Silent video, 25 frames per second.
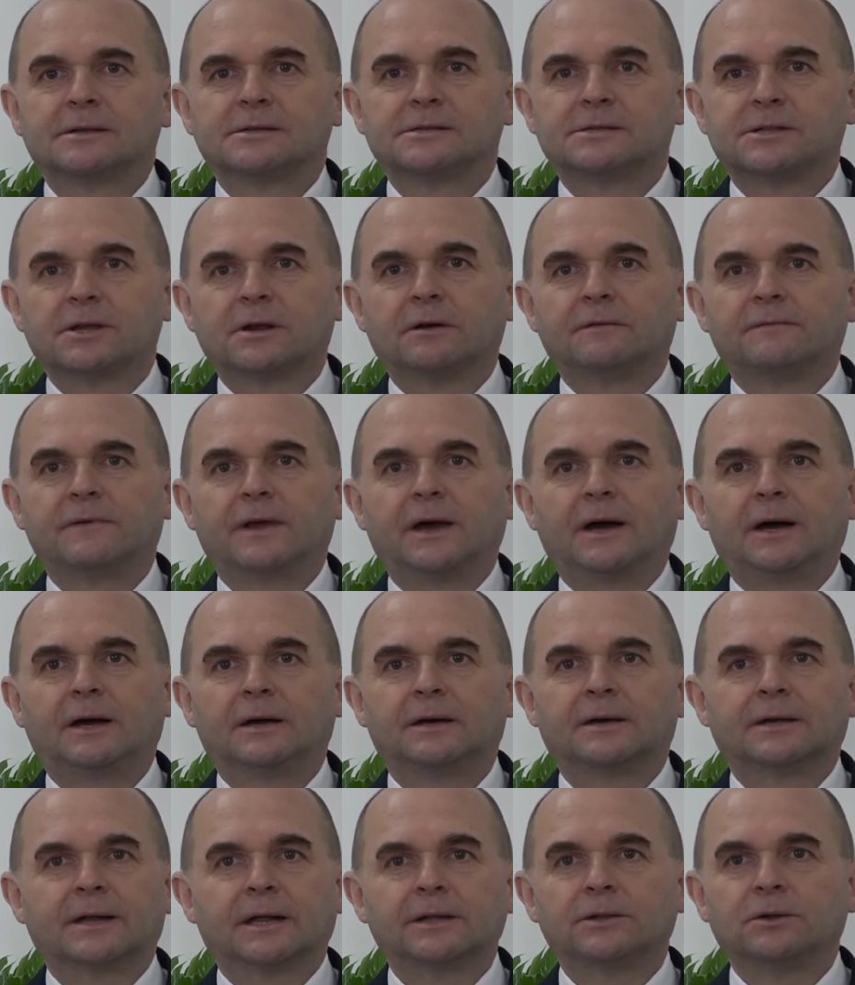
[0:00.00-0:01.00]
zdrowia,
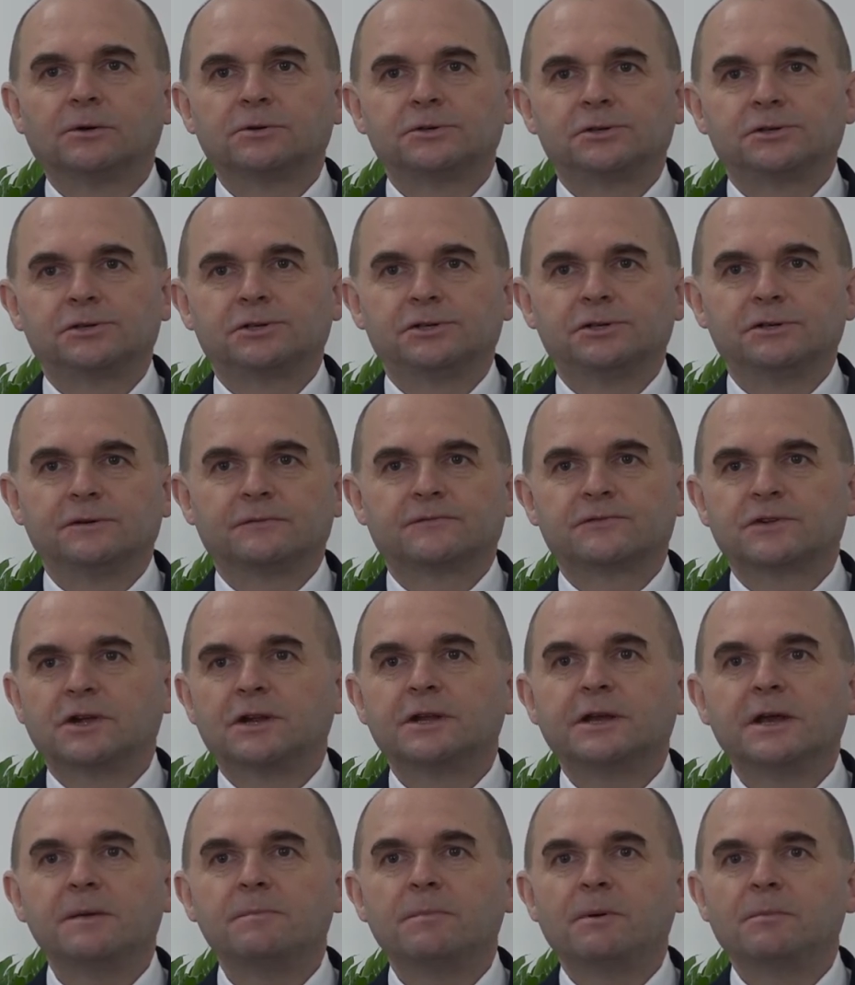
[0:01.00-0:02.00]
radości,
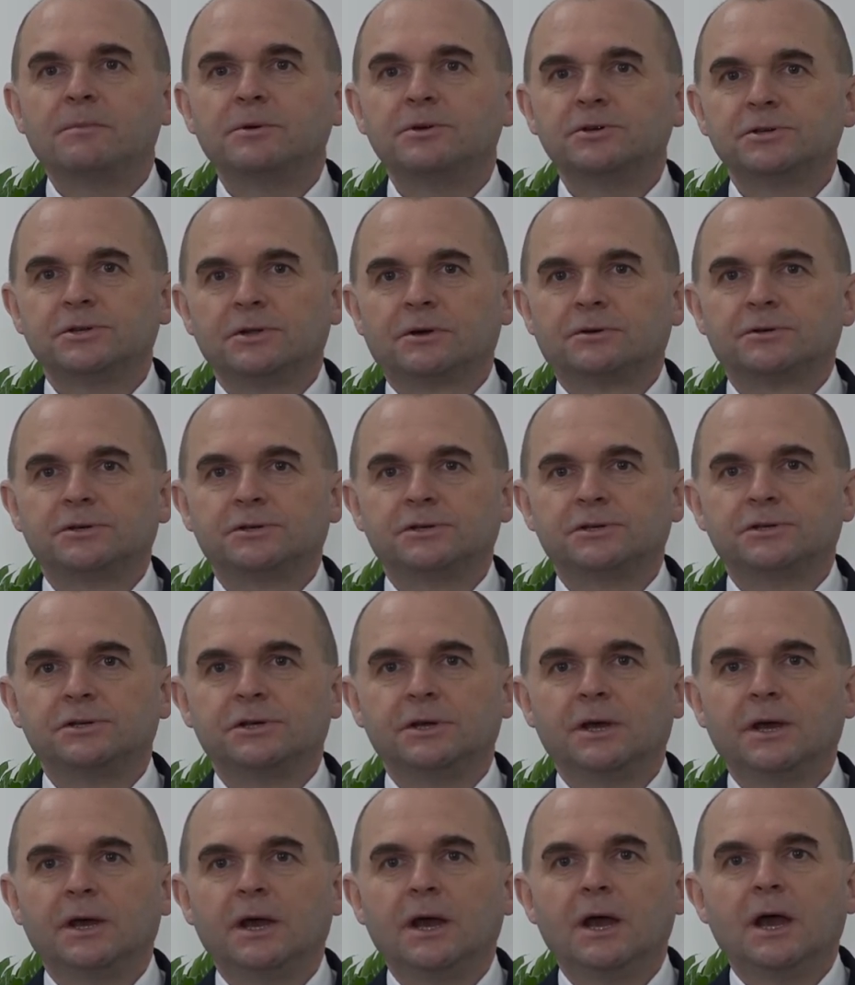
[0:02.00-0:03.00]
wszelkiej
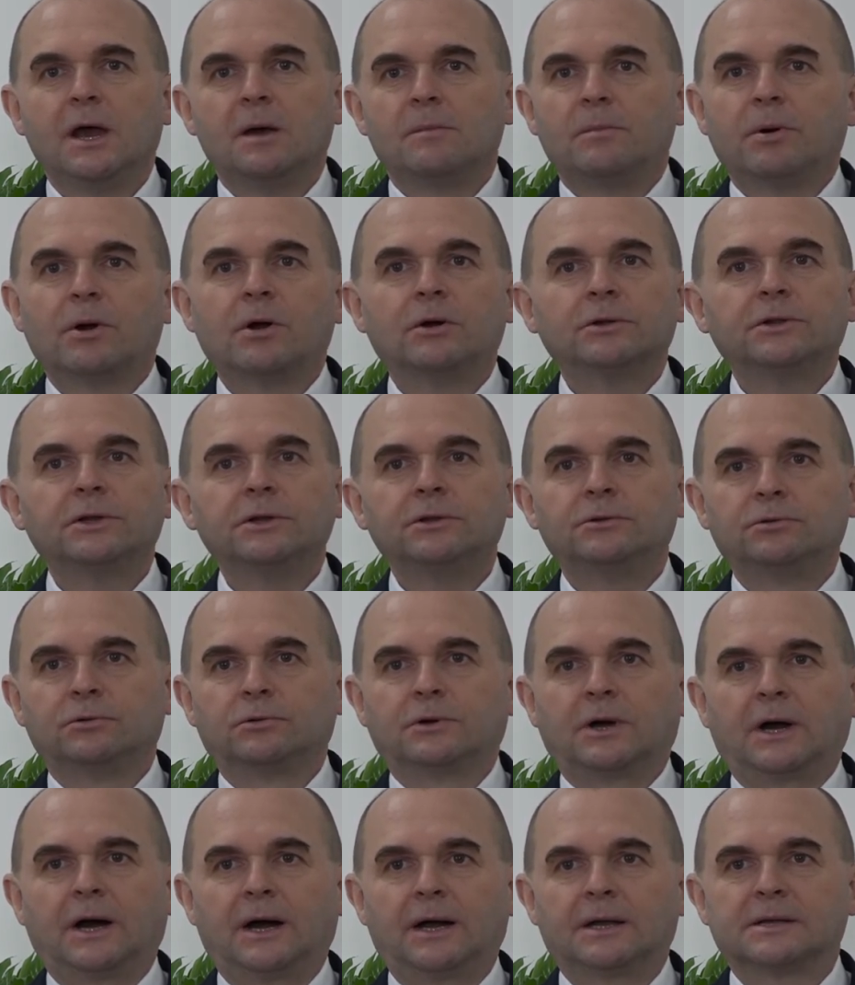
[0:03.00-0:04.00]
pomyślności, pogody
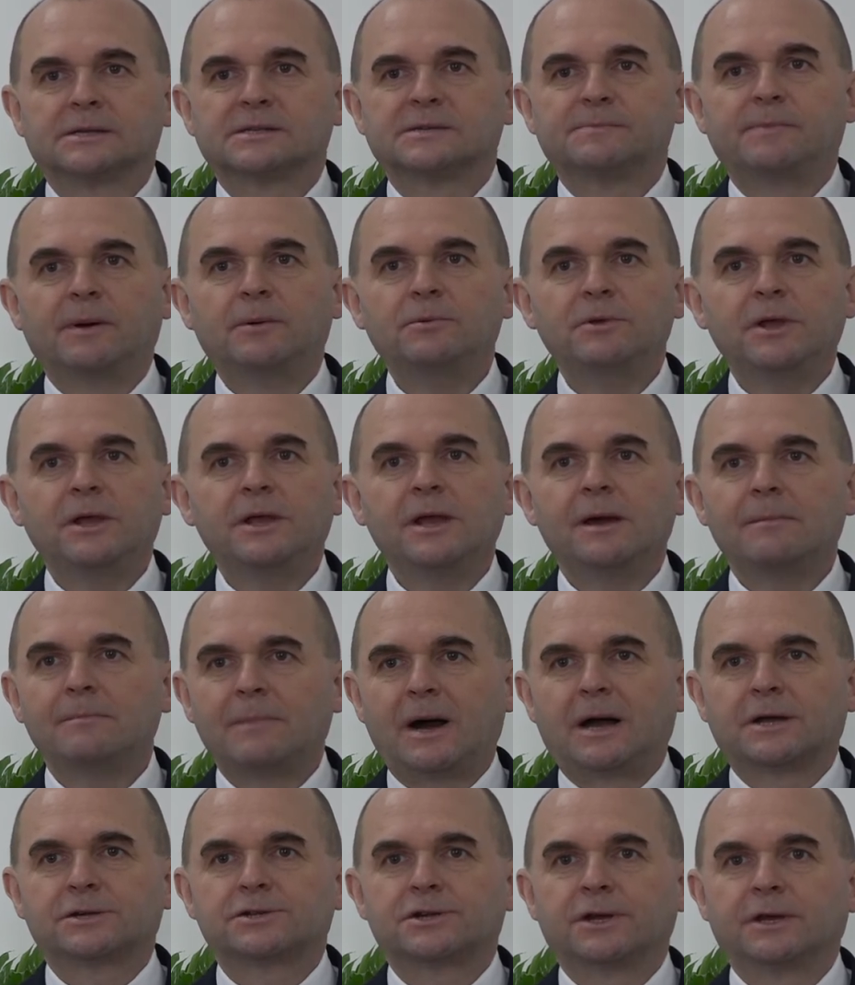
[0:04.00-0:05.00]
ducha, spełnienia
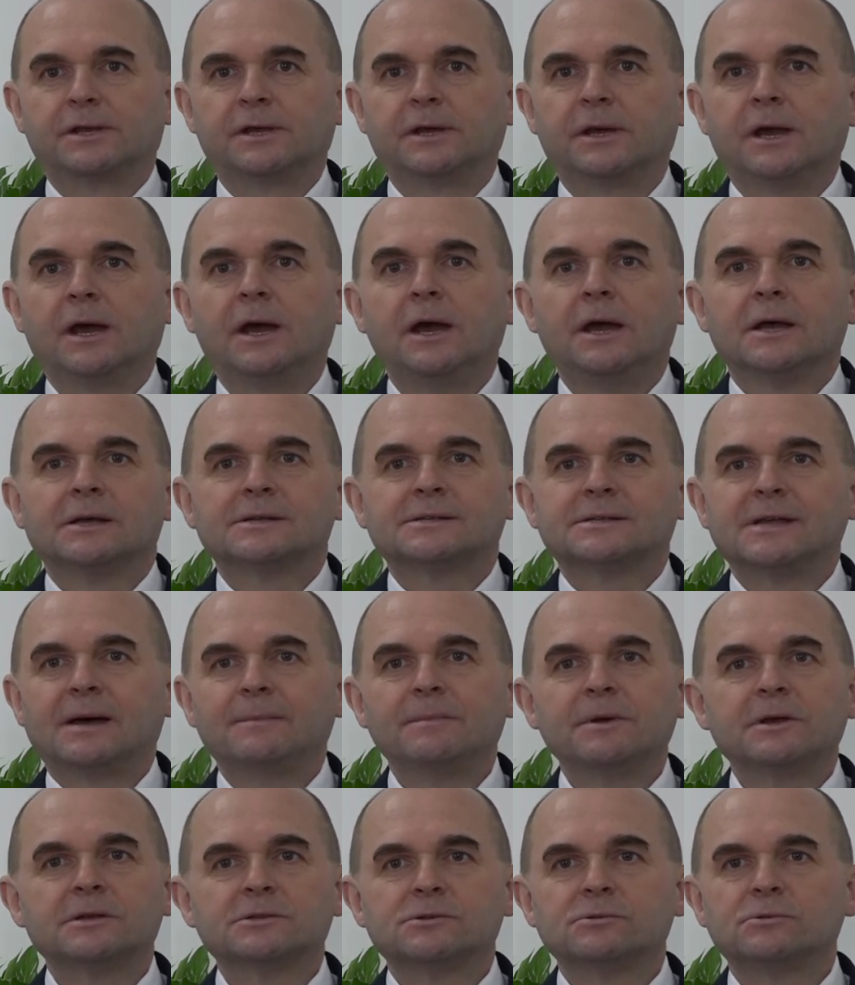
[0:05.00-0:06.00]
marzeń,
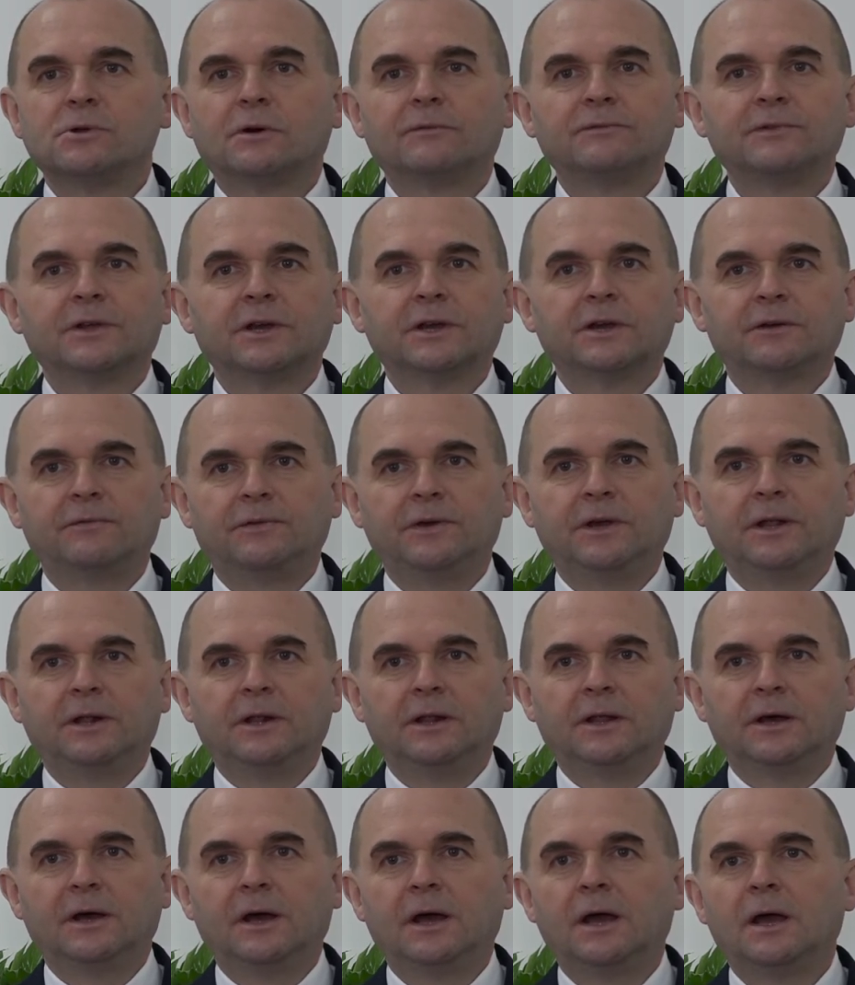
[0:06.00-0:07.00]
samych cudownych
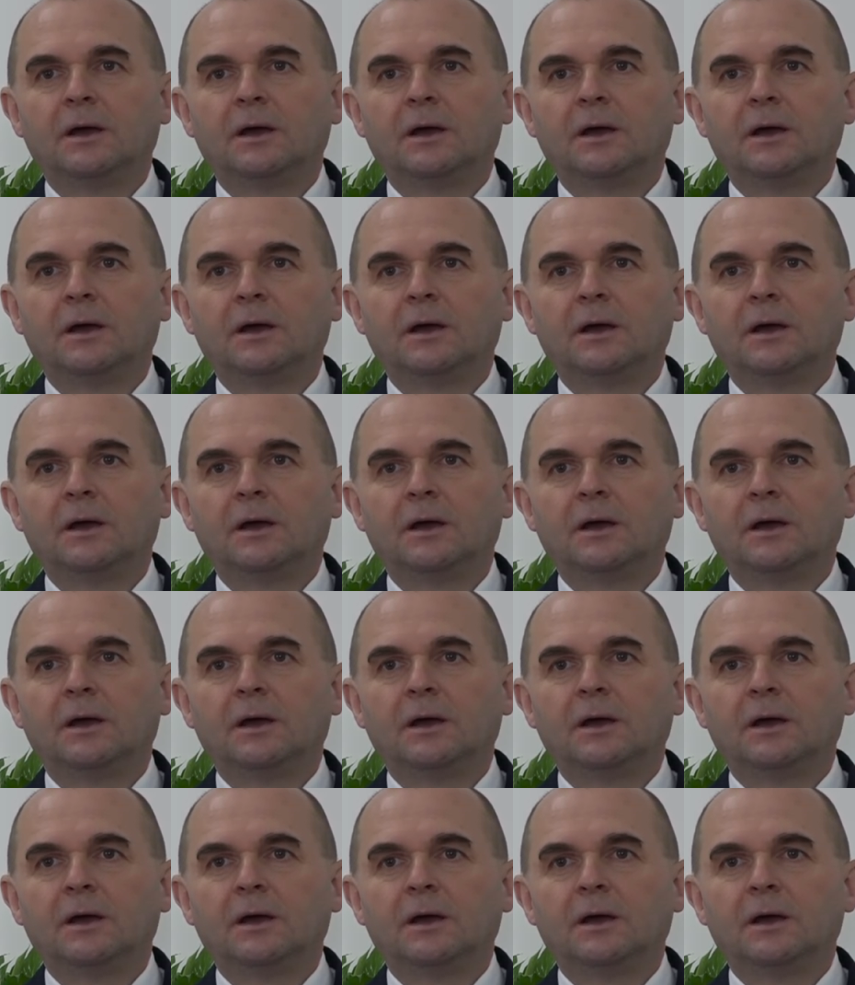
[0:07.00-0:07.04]
chwil,